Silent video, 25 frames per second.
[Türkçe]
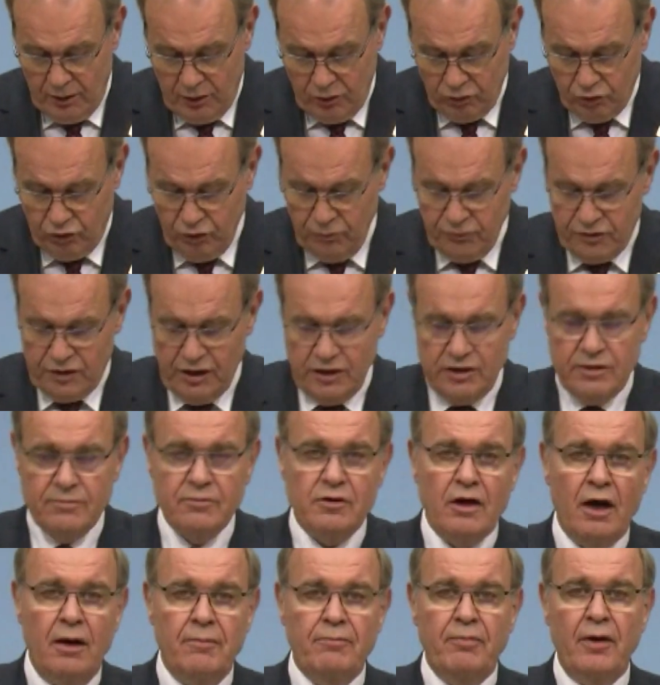Tüm seçim
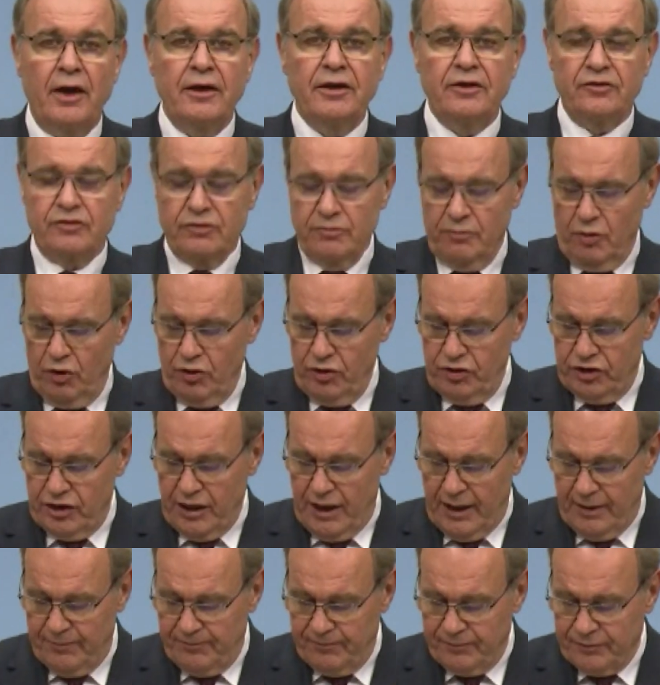kampanyası
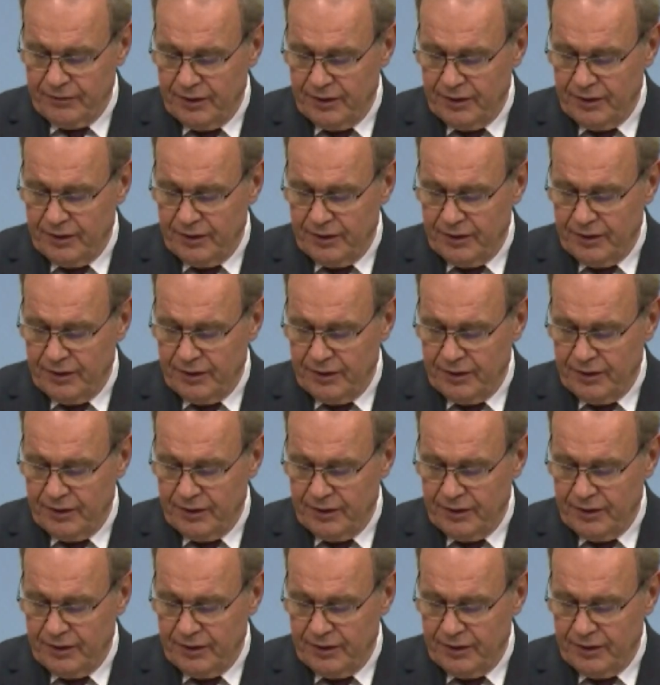boyunca